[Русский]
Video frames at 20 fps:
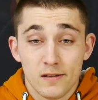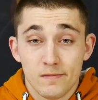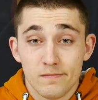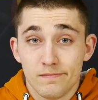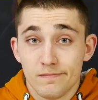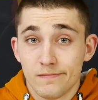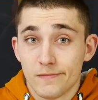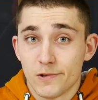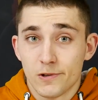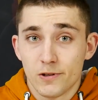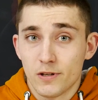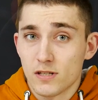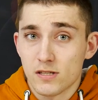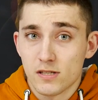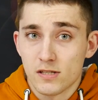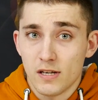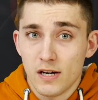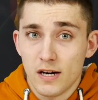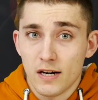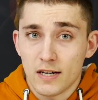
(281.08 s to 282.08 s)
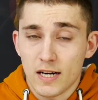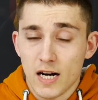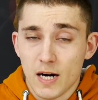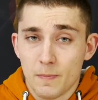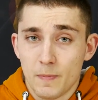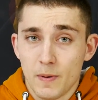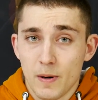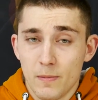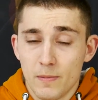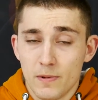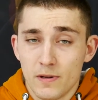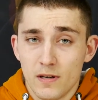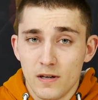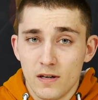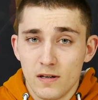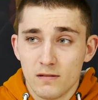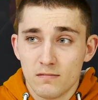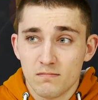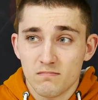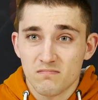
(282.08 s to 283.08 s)
Ну не знаю, как по
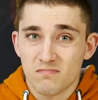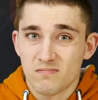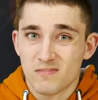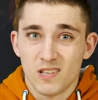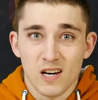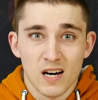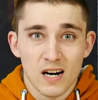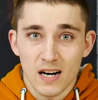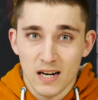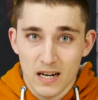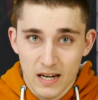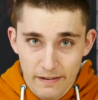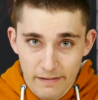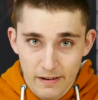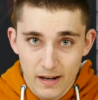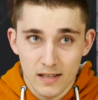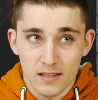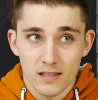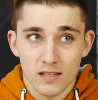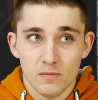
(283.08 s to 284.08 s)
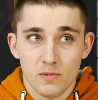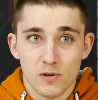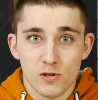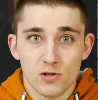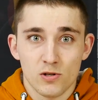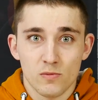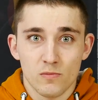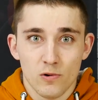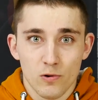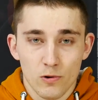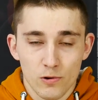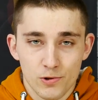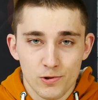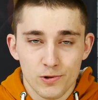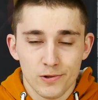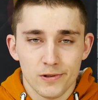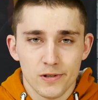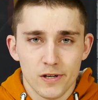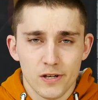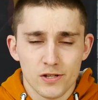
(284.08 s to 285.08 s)
мне, дороговато. Причем
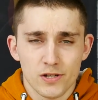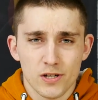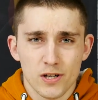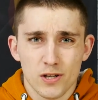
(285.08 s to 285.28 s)
очень даже